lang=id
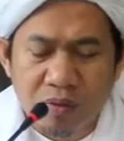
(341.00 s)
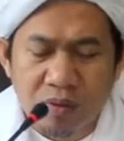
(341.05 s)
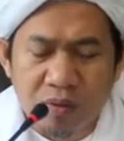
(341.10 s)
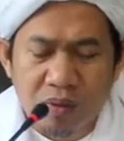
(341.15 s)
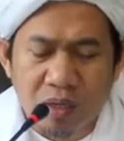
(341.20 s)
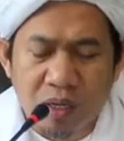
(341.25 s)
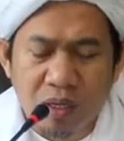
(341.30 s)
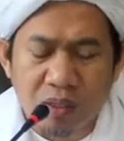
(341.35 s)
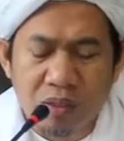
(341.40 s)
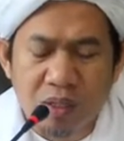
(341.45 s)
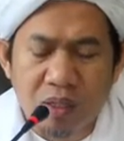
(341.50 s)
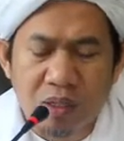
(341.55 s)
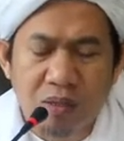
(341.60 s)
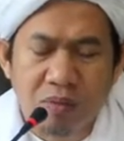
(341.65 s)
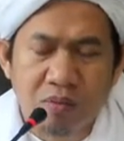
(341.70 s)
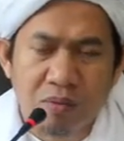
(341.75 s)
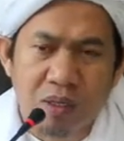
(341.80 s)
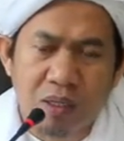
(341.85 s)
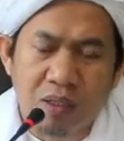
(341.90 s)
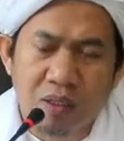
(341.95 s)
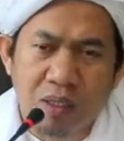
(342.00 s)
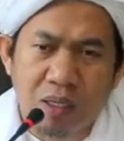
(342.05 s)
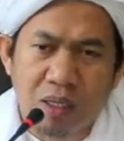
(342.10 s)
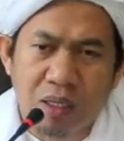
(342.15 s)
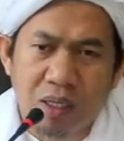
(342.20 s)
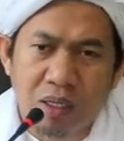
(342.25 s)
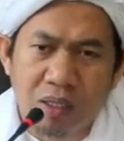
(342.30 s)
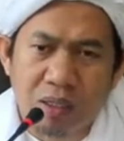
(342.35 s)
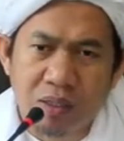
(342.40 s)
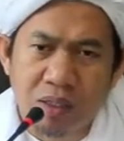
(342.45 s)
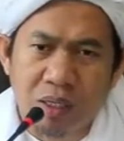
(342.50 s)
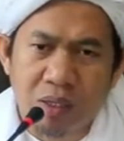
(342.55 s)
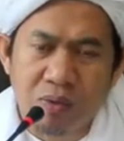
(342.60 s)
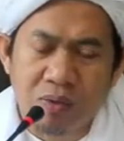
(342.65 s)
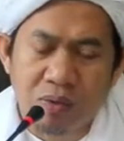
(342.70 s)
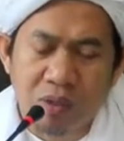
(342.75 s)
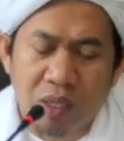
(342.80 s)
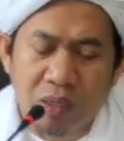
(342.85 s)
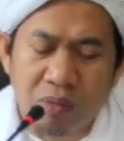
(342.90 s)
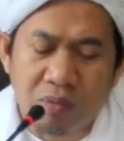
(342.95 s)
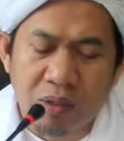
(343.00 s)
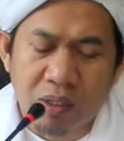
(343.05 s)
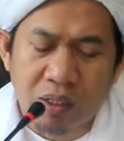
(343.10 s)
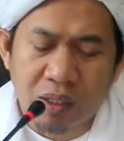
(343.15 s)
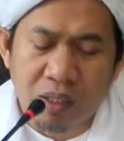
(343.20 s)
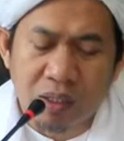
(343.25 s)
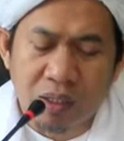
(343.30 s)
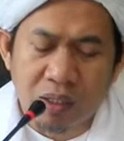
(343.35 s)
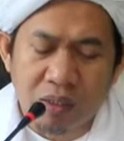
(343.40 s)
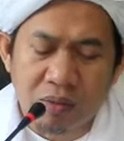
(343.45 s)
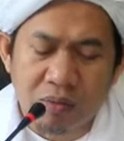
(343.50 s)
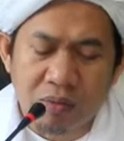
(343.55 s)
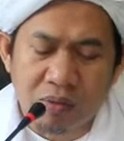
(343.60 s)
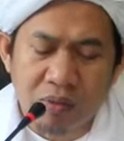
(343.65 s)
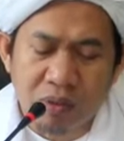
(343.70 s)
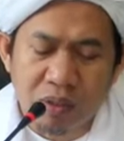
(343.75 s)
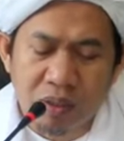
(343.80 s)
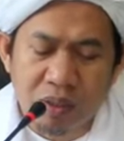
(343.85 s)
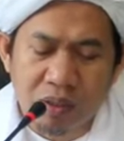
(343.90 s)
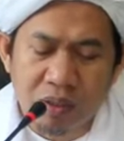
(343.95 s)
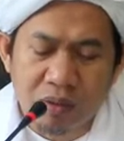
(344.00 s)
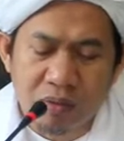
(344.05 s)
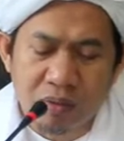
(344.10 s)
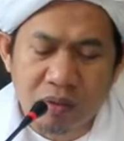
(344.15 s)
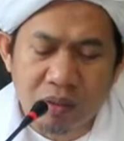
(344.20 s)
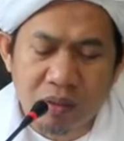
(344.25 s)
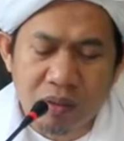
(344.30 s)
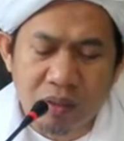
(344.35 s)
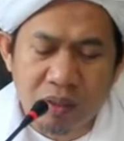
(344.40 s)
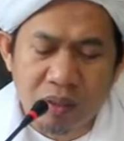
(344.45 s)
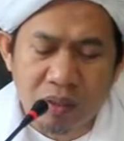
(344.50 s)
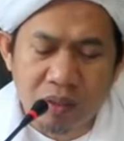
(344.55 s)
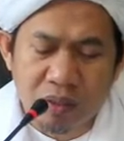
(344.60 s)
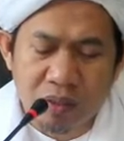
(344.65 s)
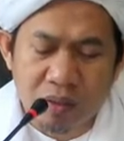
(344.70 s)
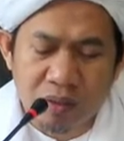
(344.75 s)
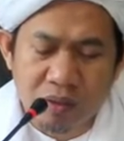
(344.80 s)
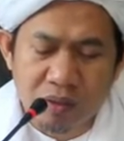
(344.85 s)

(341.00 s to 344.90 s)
Mengajarin banyak, lalu diamalkan ilmunya. Masya Allah.